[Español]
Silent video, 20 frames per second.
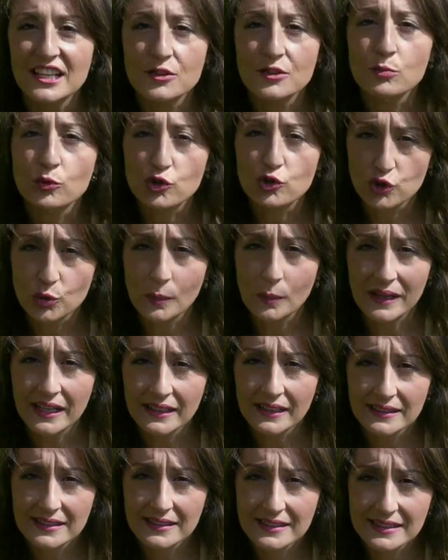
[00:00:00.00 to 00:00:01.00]
es mucho
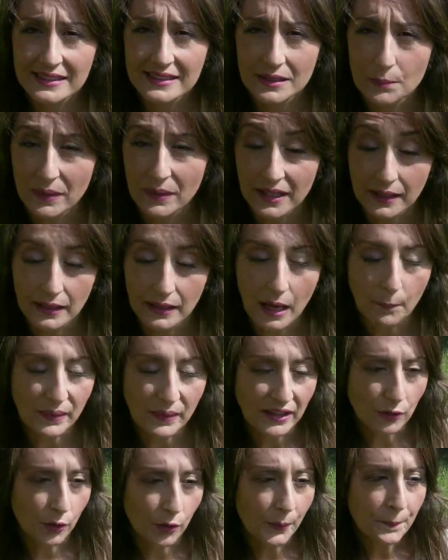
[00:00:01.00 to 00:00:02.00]
más, más
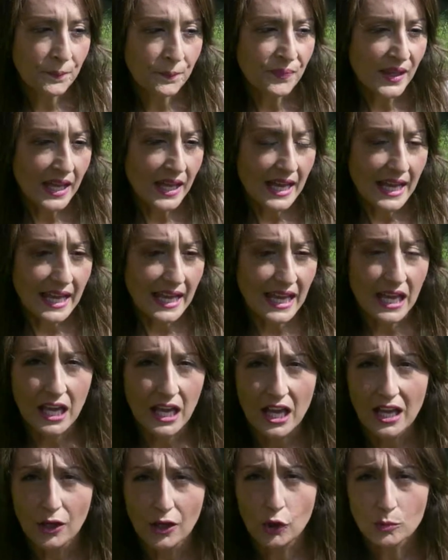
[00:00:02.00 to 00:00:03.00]
rápido.
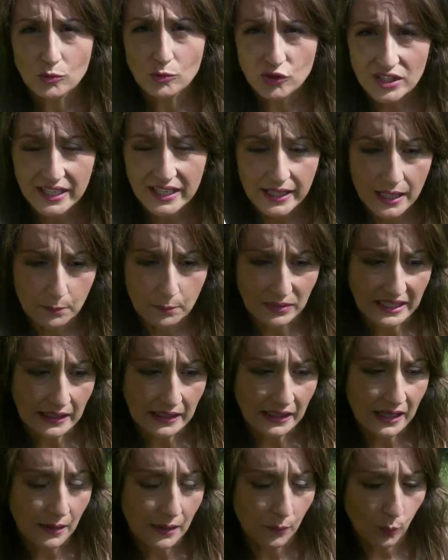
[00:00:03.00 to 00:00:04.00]
Eh, ¿Cómo se
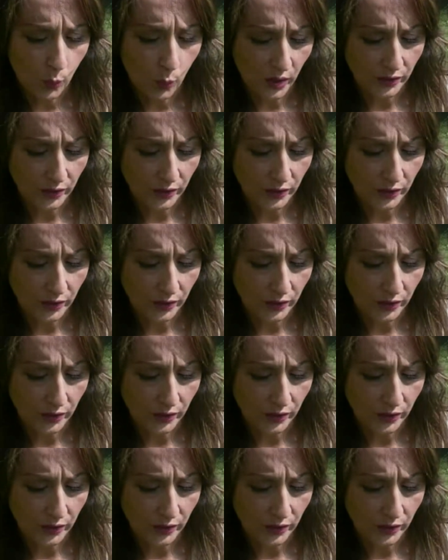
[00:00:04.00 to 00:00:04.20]
aplica?